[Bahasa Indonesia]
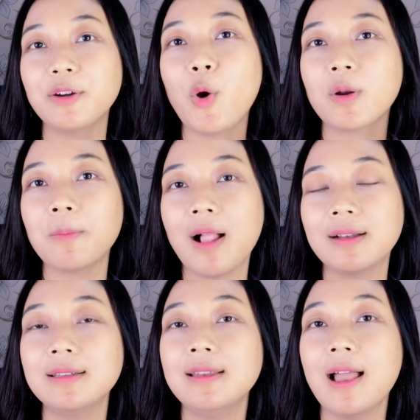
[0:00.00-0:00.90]

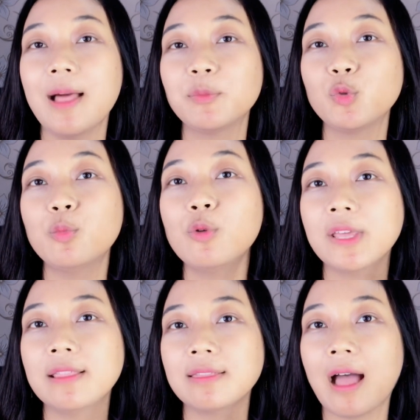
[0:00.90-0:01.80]
normal di dalam tubuh
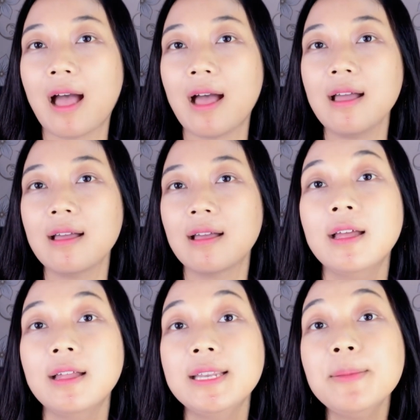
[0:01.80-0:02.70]
kita,
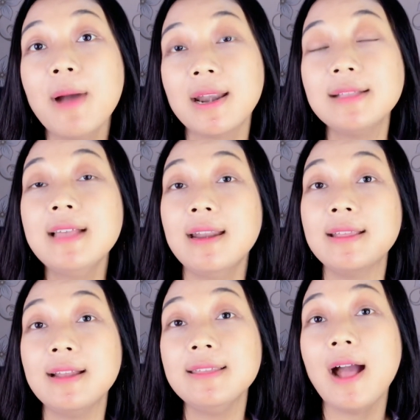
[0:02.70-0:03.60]
di mana
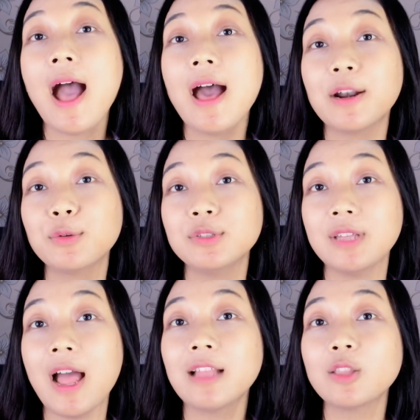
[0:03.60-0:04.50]
jaringan yang
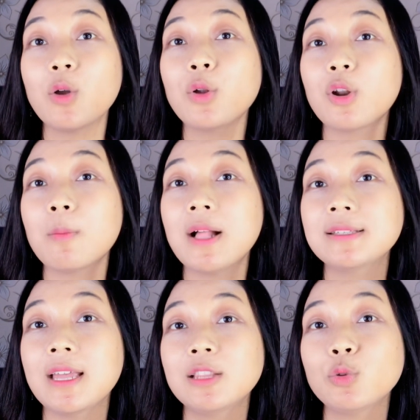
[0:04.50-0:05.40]
harusnya atau
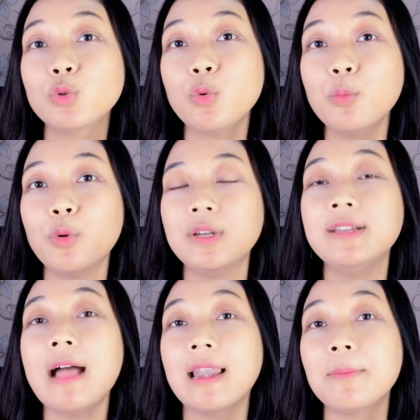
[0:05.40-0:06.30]
normalnya itu tumbuh di
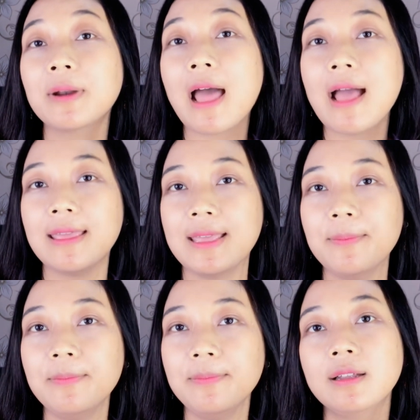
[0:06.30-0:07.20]
dalam
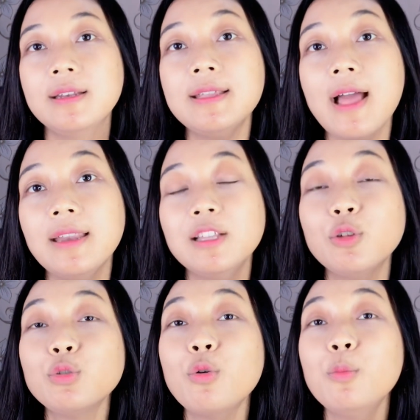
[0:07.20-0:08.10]
rahim, dia ini
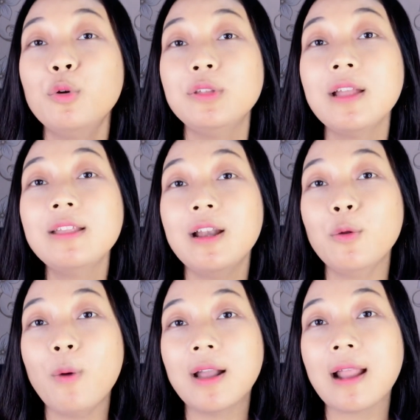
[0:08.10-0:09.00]
tuh tumbuhnya di
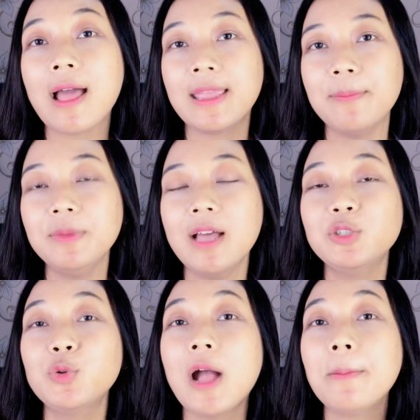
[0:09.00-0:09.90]
luar rahim
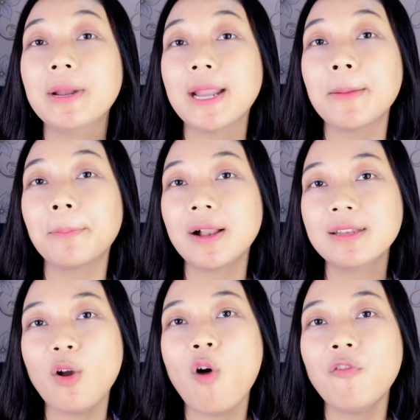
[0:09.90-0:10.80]
dan juga
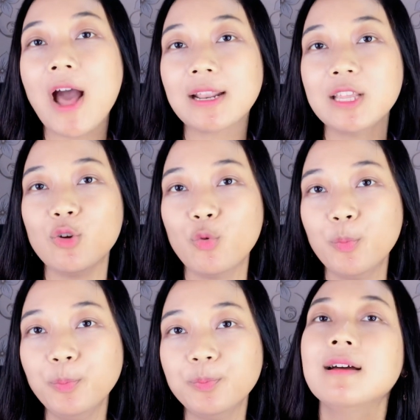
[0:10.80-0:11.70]
menempel di
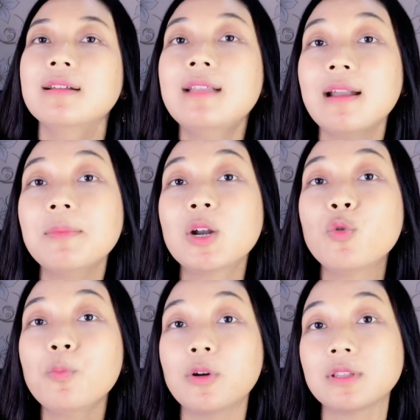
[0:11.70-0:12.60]
ovarium dan
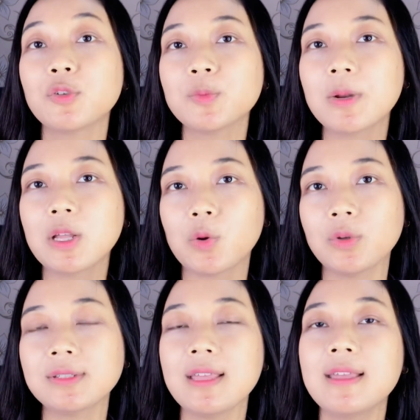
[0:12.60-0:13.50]
menumpuk
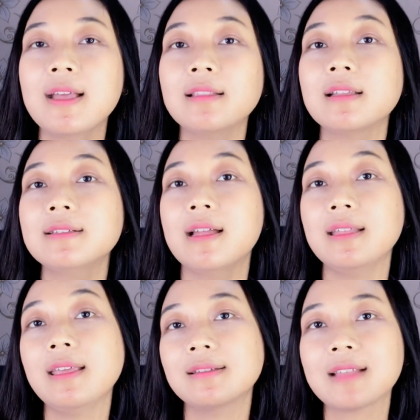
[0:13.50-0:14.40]
terus-menerus sehingga
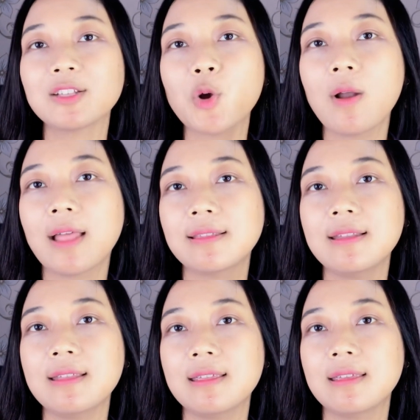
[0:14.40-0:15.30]
terjadi kista coklat
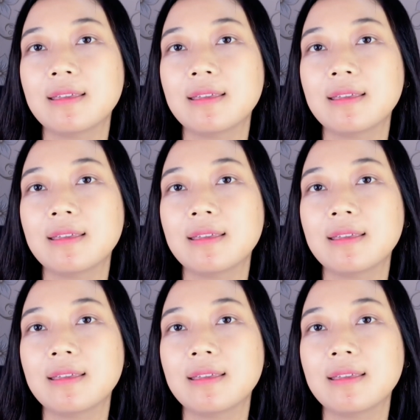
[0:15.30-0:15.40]
ini.